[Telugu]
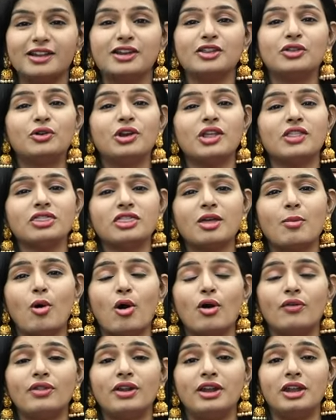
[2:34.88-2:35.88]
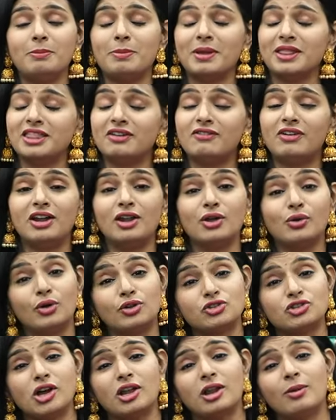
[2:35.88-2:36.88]
కలర్ ఇది కూడా ఎంత బాగుందండి పెద్దవాళ్ళకు
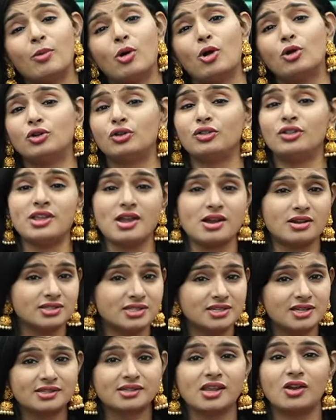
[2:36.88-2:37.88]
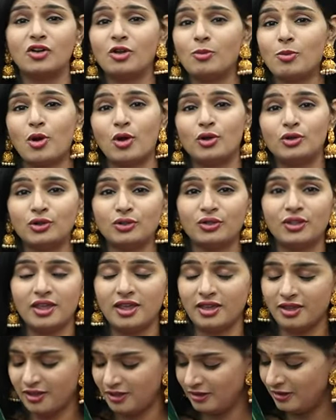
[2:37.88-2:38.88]
కూడా చాలా బాగుంటుంది యంగ్స్టర్స్కి కూడా
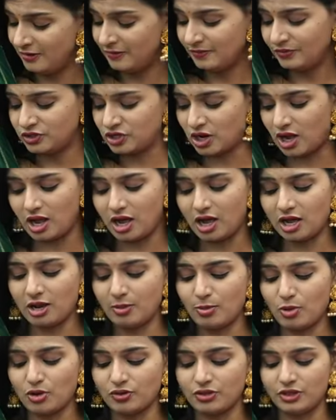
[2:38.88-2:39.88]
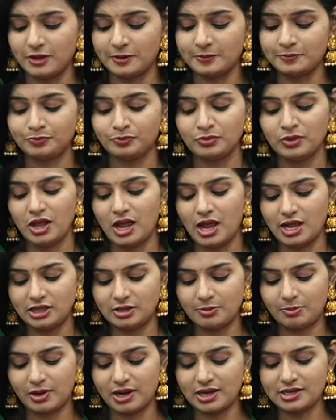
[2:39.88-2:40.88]
బాగుంటుంది చాలా బాగుంది అండ్
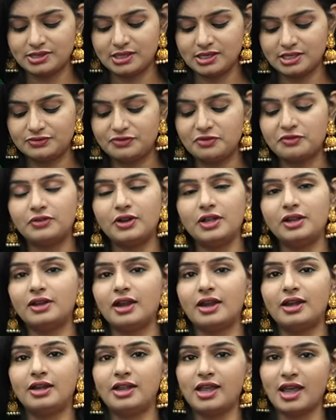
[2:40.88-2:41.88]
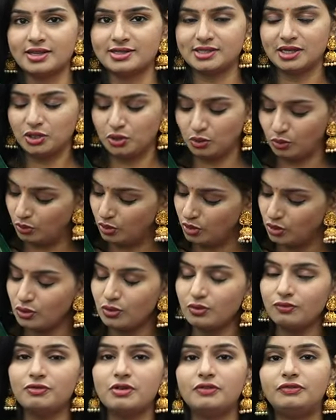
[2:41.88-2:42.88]
ద ప్రైజ్ ఇస్ ఫిఫ్టీన్ నైంటీ యాజ్ ఐ టోల్డ్ యూ
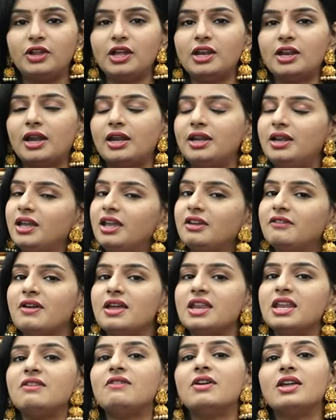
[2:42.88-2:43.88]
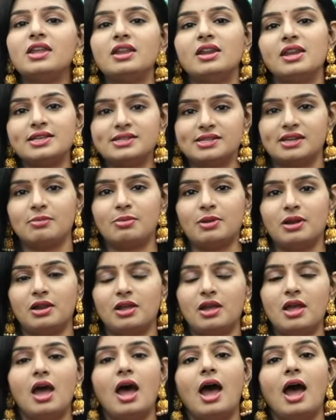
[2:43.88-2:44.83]
ఫిఫ్టీన్ నైంటీకి వెరీ వెరీ రీజనబుల్